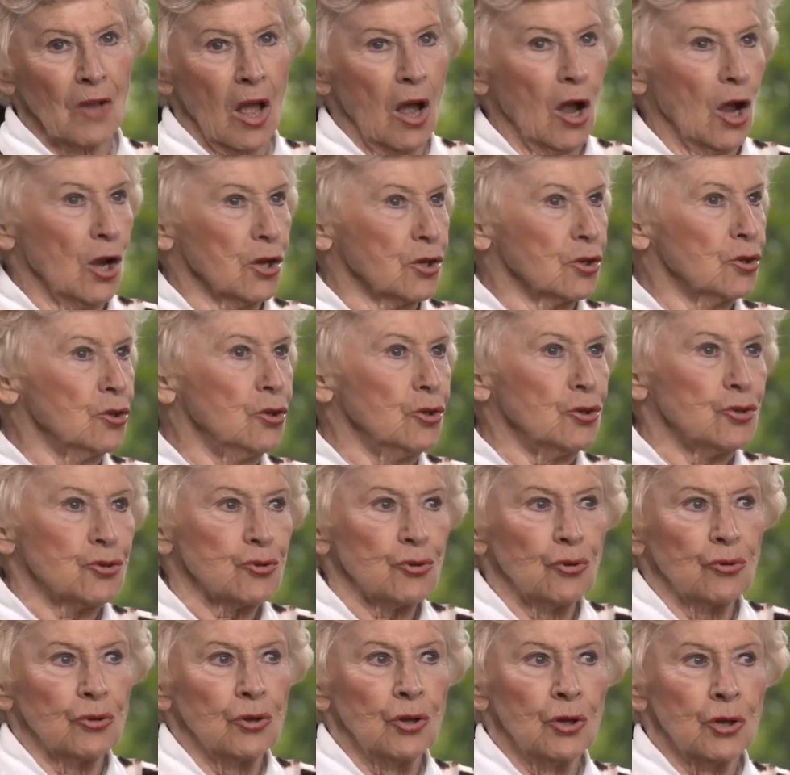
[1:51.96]
Eigentlich
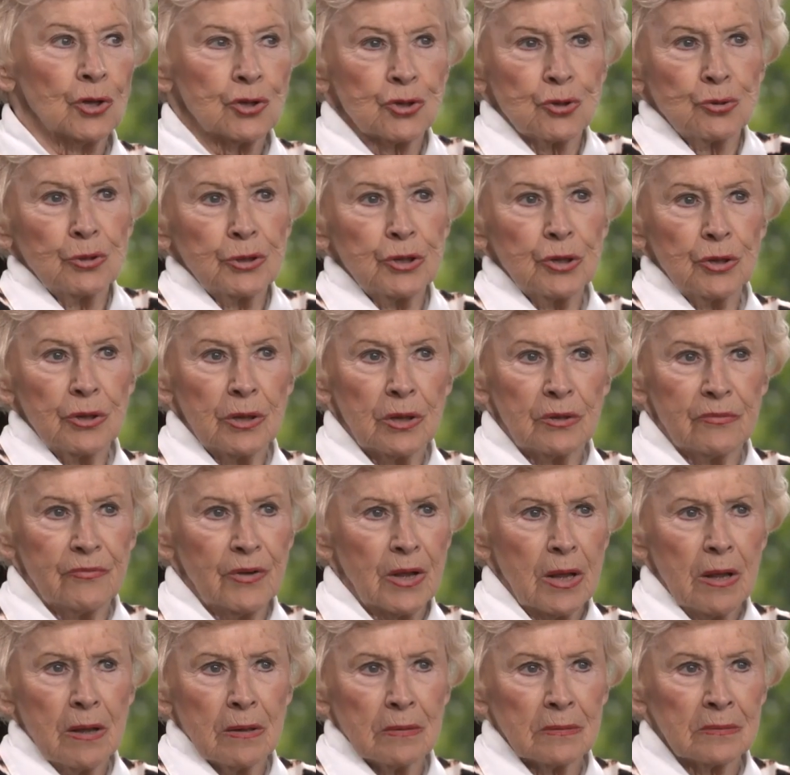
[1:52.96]
schon. Es tut ja nicht
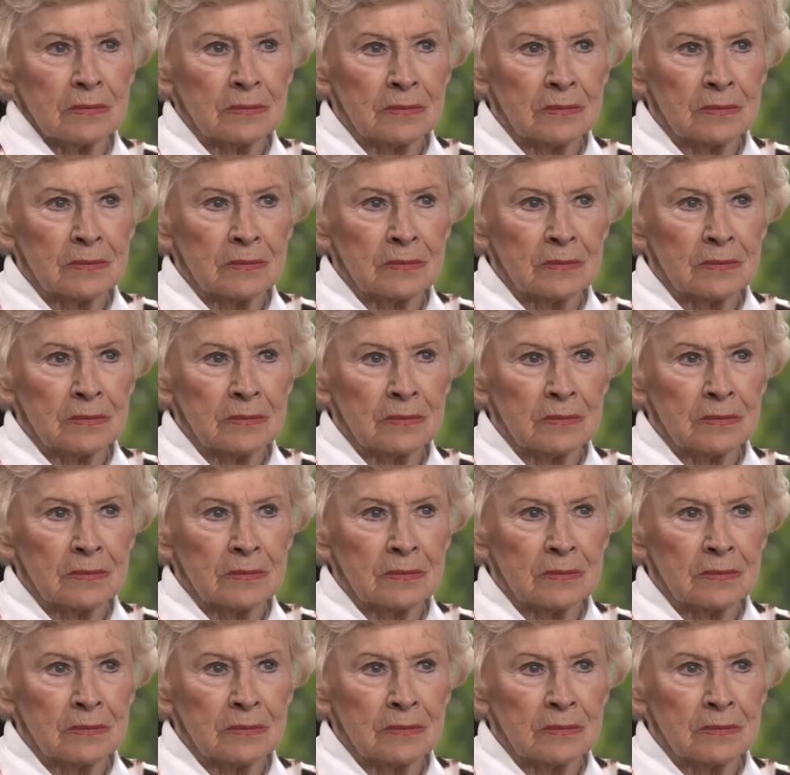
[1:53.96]
weh.